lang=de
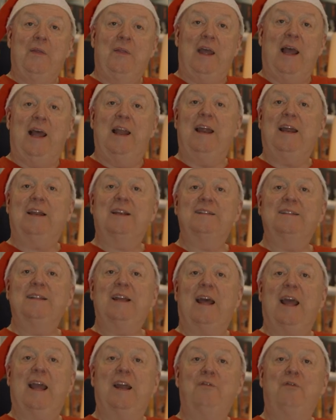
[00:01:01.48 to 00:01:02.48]
er legte sie
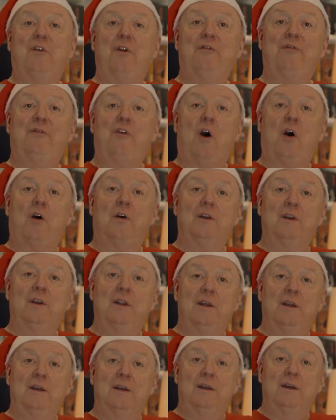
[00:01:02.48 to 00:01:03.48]
direkt von vorn,
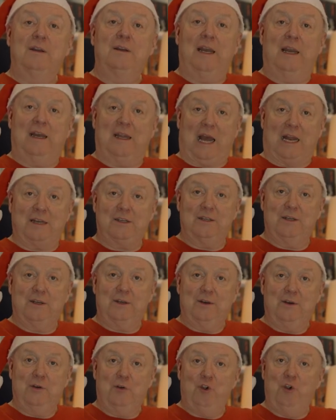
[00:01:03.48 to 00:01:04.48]
den
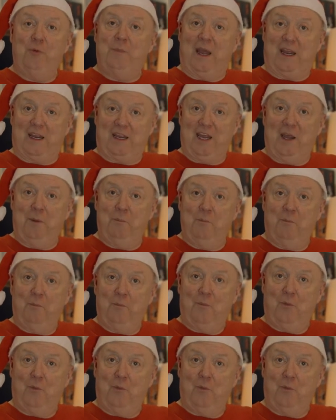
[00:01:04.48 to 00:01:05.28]
Gatten über Kim